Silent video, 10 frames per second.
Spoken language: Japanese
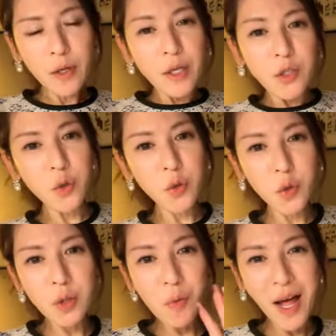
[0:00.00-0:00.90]
中
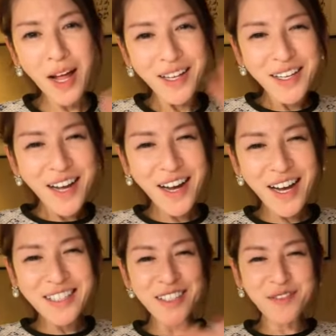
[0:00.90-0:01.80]
級には、破
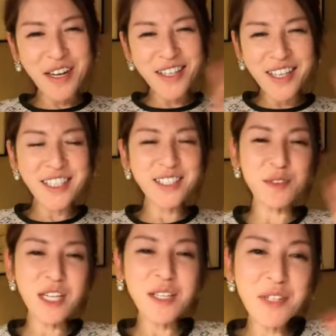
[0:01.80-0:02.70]
壊札も案件札も
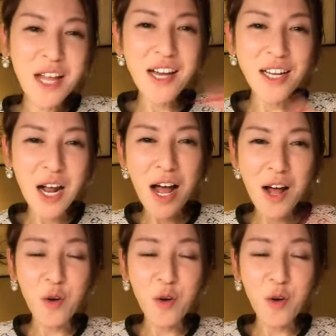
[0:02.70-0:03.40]
何もないから、